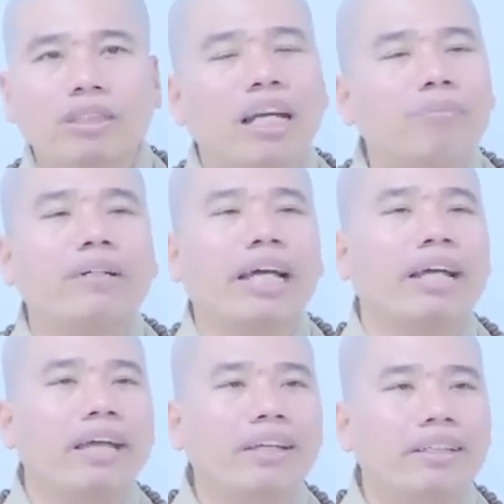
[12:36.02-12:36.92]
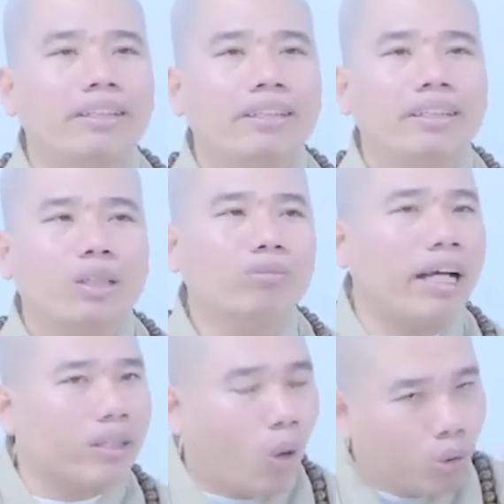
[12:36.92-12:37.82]
được 5 ngày nghỉ chúng
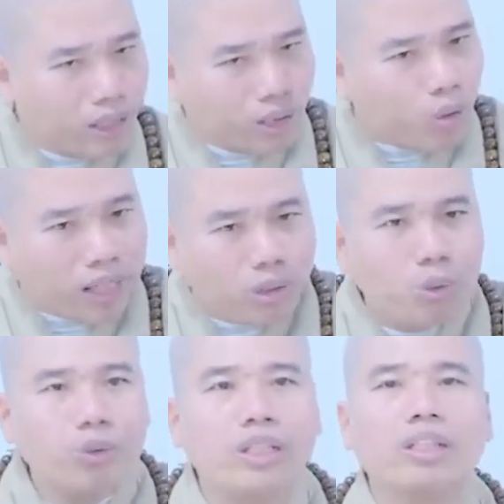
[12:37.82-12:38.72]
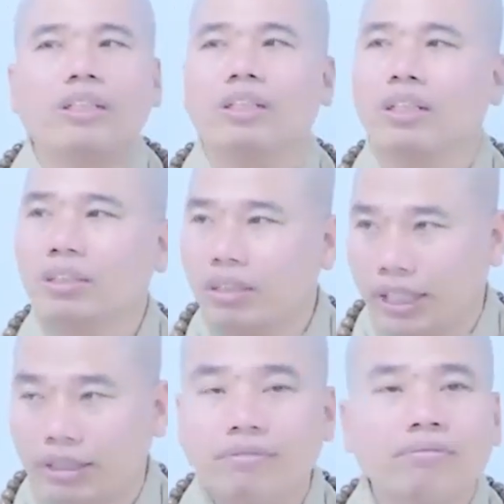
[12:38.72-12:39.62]
ta tổ chức khóa tu cho người hướng
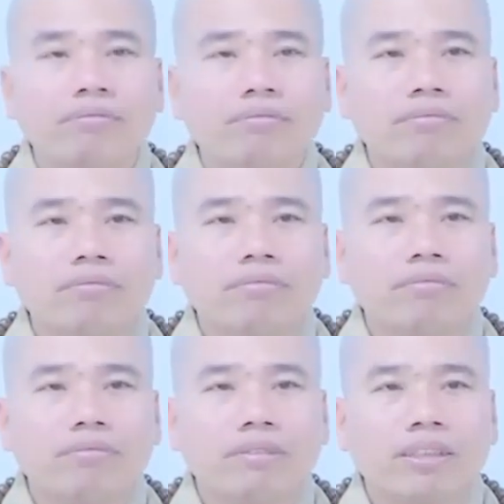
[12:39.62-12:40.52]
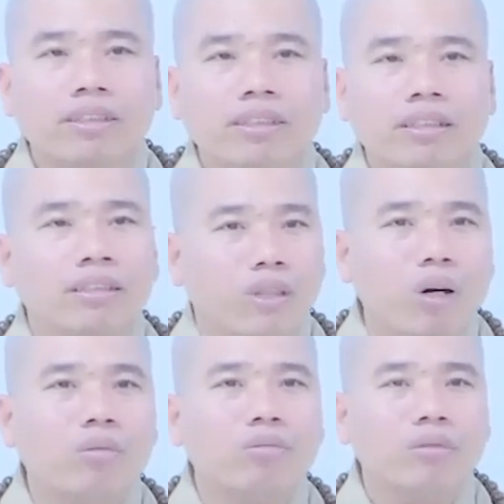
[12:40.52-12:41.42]
thiện hướng
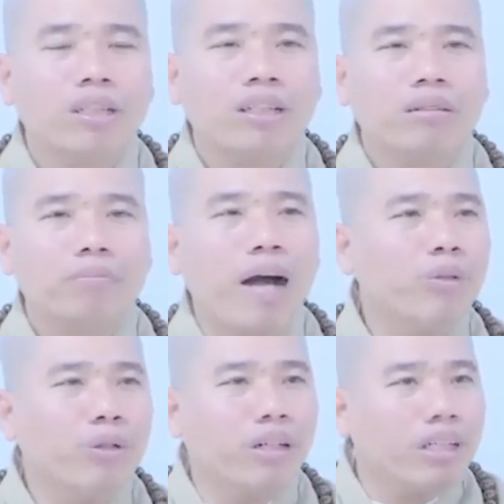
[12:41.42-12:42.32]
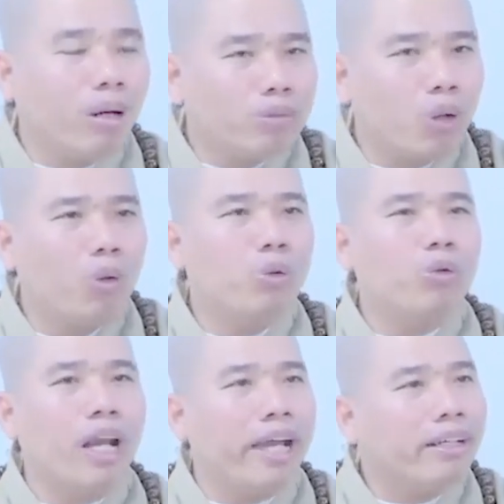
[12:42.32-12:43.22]
tốt bao nhiêu người không
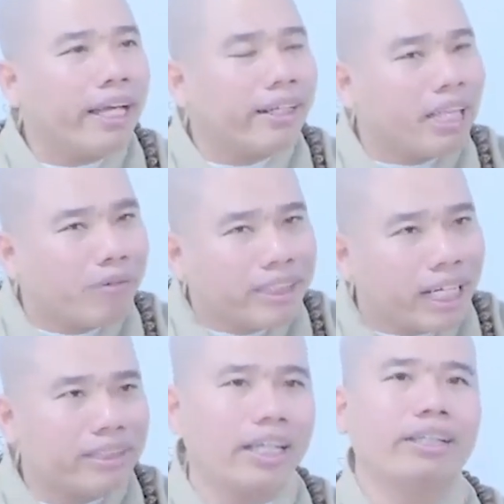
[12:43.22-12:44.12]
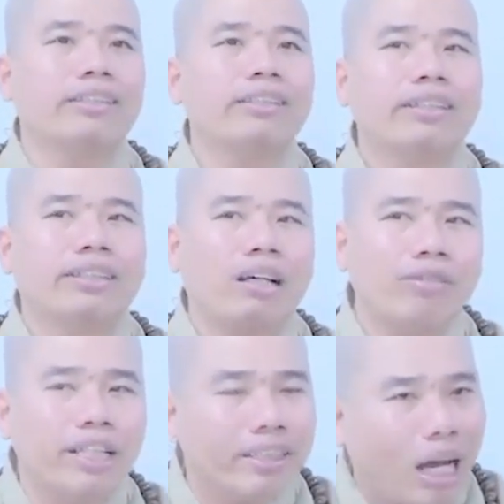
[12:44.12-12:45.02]
tu lễ này người ta phải xài tiền người ta
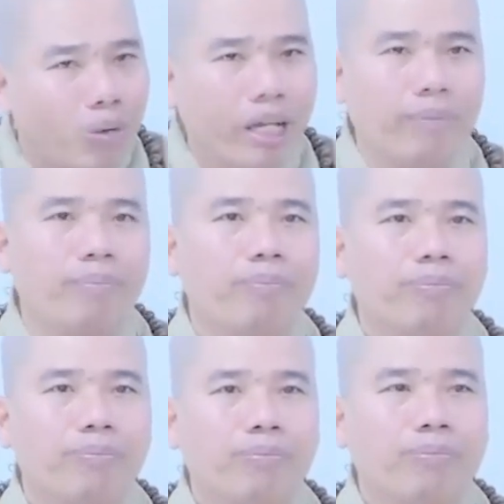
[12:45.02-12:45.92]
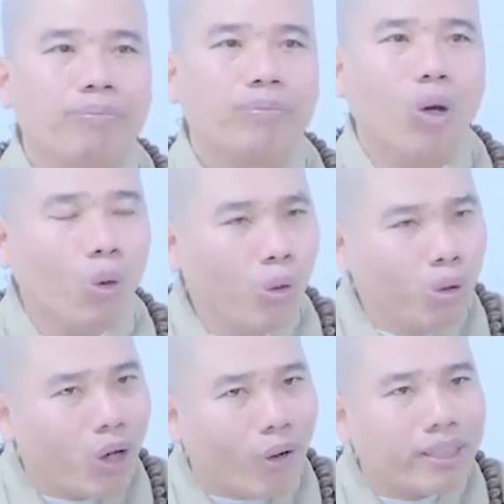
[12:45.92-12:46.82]
phải đi tạo nghiệp
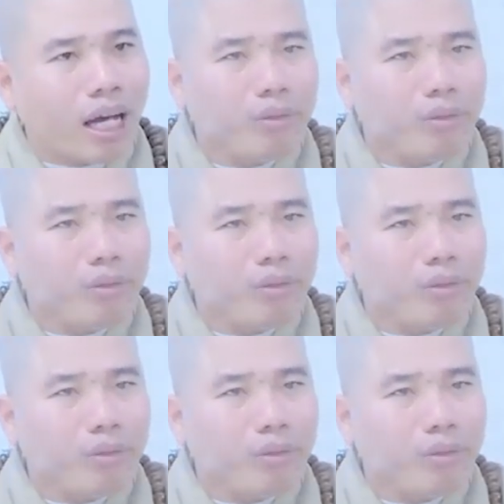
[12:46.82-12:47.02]
đủ loại